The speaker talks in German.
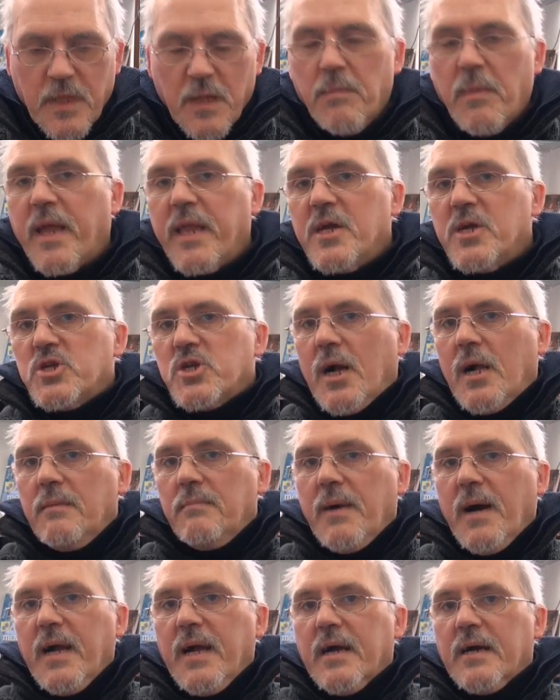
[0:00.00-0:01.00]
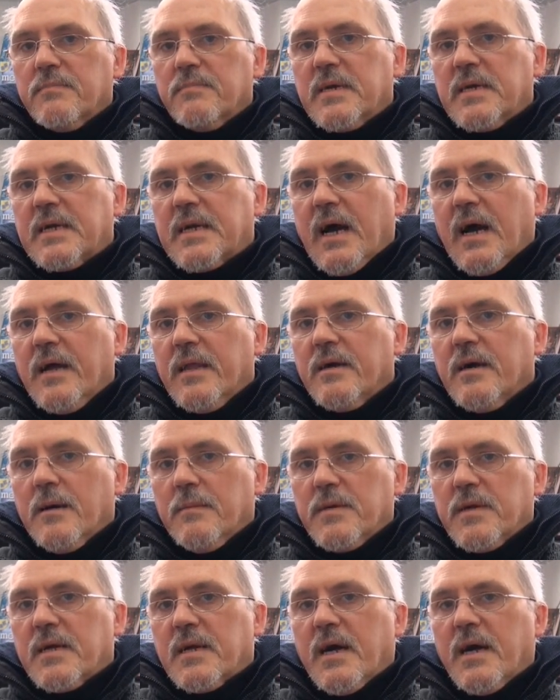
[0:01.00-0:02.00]
Meine Schalmei hat mich gerade,
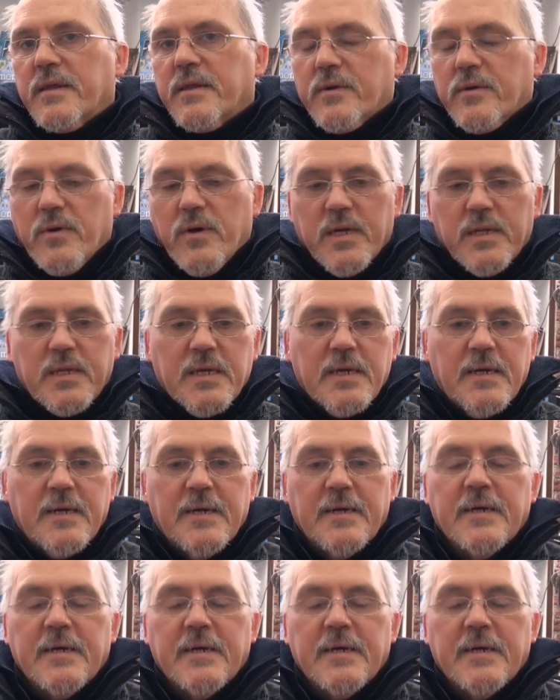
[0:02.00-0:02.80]
habe ich gerade gehört,